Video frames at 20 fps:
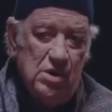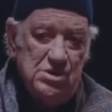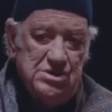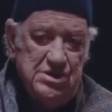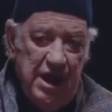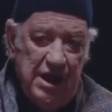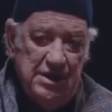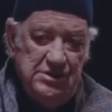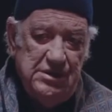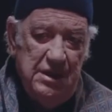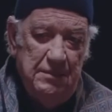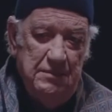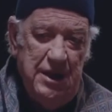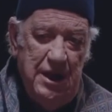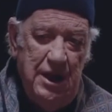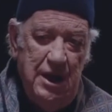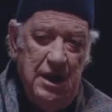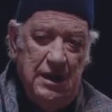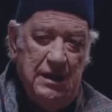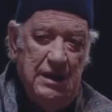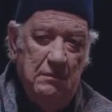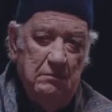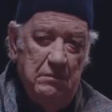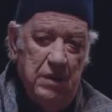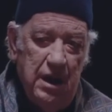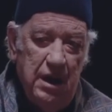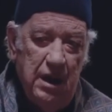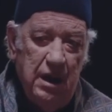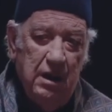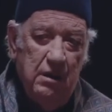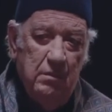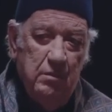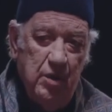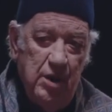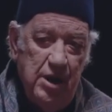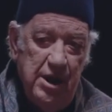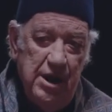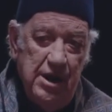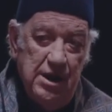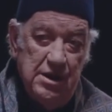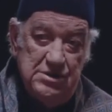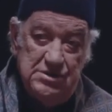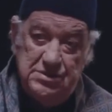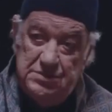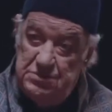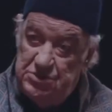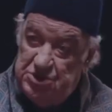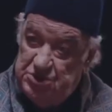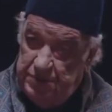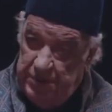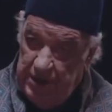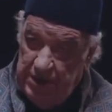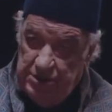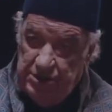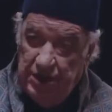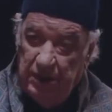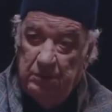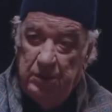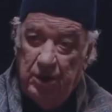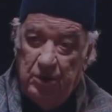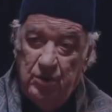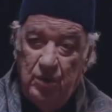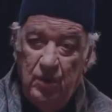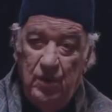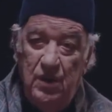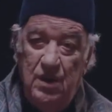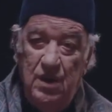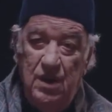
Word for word: وساعتها مين اللي كان بلغ البوليس مش بنتك برضه